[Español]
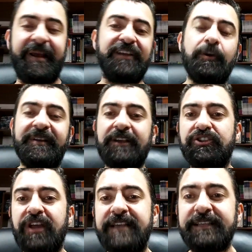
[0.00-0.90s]
Para sorpresa de
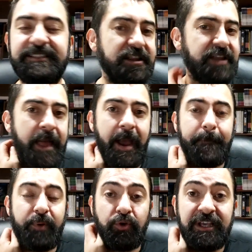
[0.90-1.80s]
ustedes,
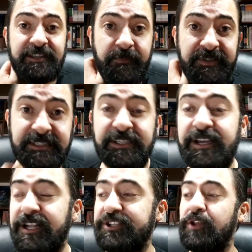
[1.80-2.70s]
Satana, por una simple y
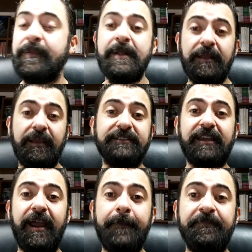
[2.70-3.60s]
sencilla razón, y es
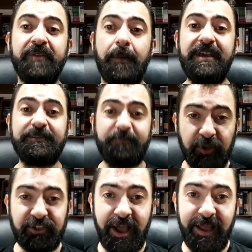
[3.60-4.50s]
que mi
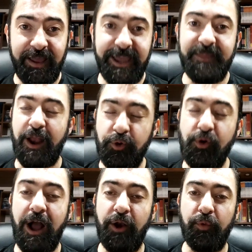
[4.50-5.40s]
esposa en
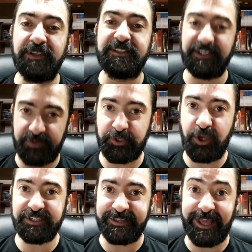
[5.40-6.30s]
algún Halloween se
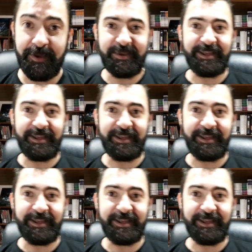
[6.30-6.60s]
disfrazó de Satana.